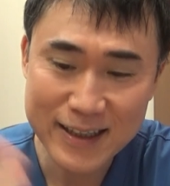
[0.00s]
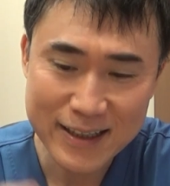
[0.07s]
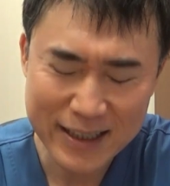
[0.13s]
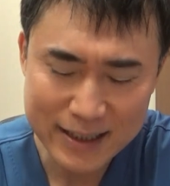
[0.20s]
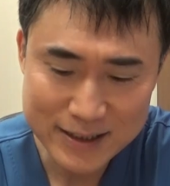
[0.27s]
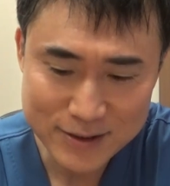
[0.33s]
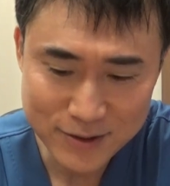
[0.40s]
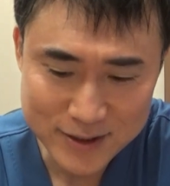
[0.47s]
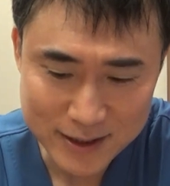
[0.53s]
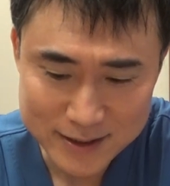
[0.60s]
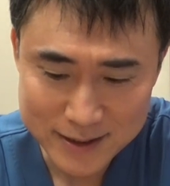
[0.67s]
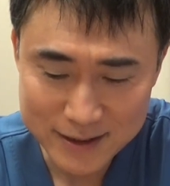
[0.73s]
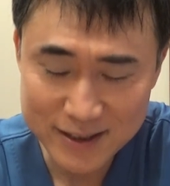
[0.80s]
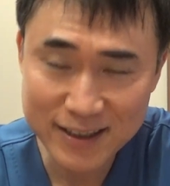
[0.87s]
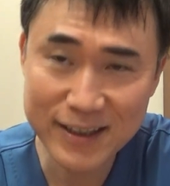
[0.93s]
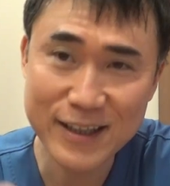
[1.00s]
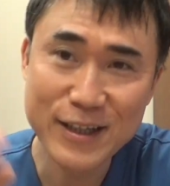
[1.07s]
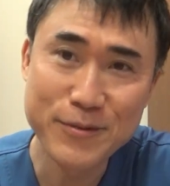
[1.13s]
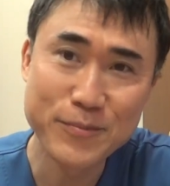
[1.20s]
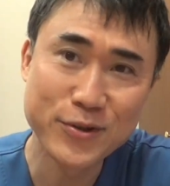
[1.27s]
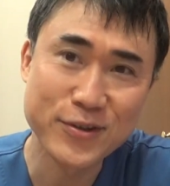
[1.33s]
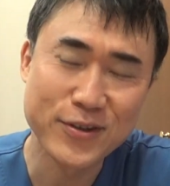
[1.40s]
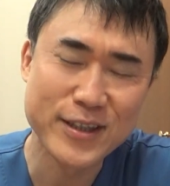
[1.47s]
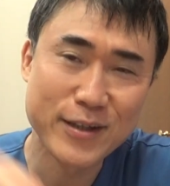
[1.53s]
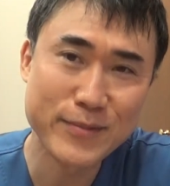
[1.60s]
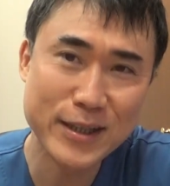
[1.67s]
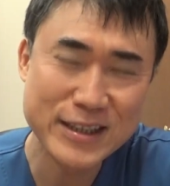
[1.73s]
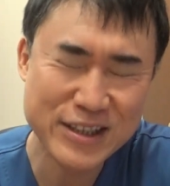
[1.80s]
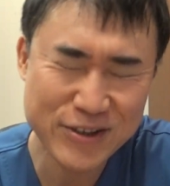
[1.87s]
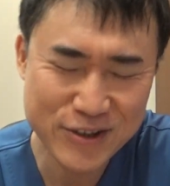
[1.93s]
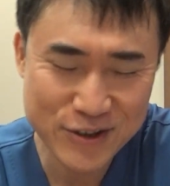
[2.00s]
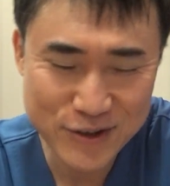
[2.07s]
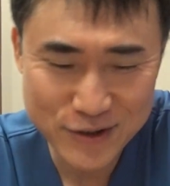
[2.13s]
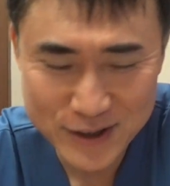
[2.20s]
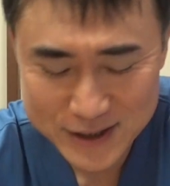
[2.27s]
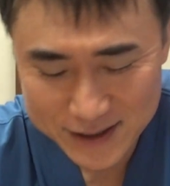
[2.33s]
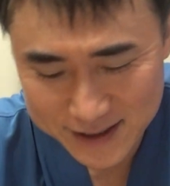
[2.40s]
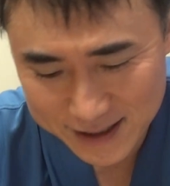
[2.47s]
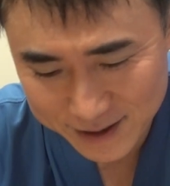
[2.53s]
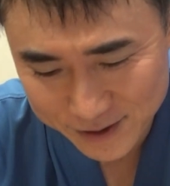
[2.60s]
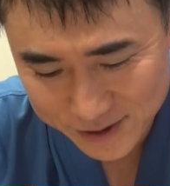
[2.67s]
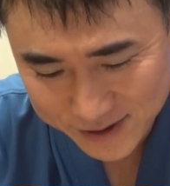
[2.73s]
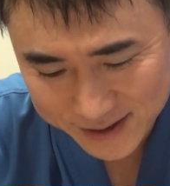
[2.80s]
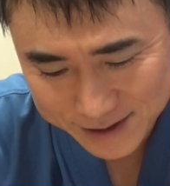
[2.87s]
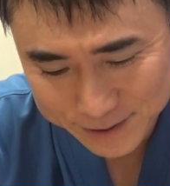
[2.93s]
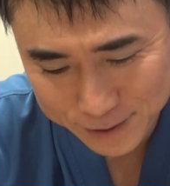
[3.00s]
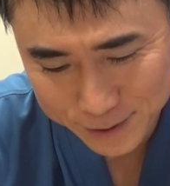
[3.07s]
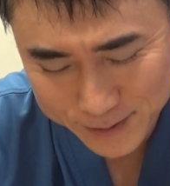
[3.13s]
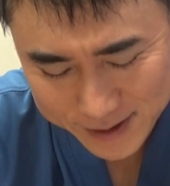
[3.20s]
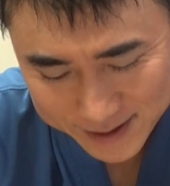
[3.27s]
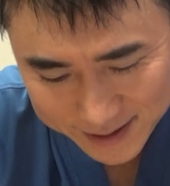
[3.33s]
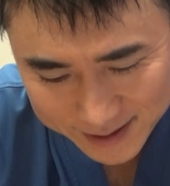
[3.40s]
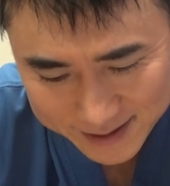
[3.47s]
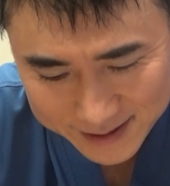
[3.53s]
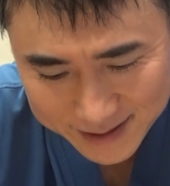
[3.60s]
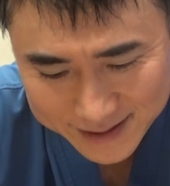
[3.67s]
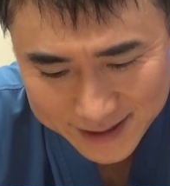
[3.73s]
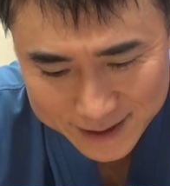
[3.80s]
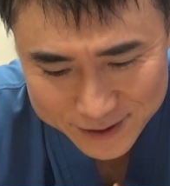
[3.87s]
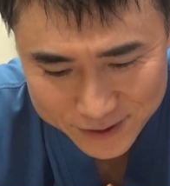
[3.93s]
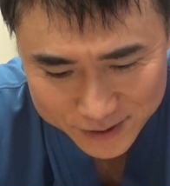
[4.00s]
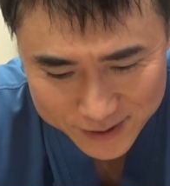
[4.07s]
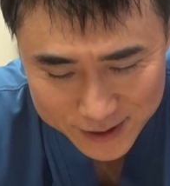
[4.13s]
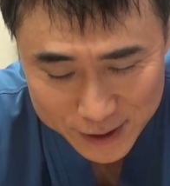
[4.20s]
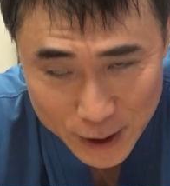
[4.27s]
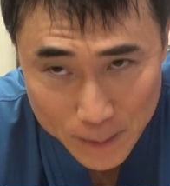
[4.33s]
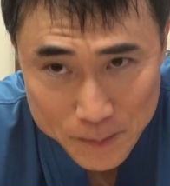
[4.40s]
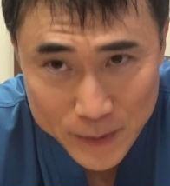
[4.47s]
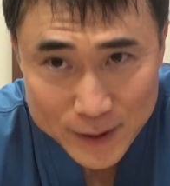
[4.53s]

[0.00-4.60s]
炎上させてもっとダメージを負わせてやろうというとこまで考えてるので